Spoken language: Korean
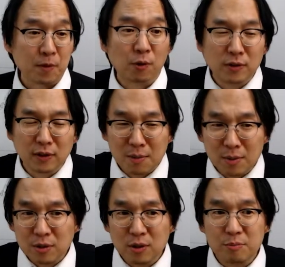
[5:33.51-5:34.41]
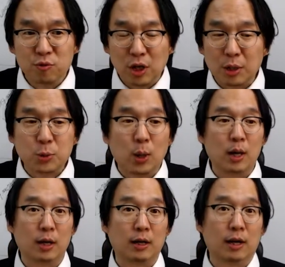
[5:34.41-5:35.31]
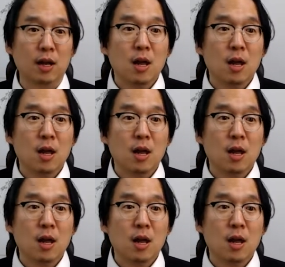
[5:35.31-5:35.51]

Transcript: 어떻게 하면 그걸 최소화할까?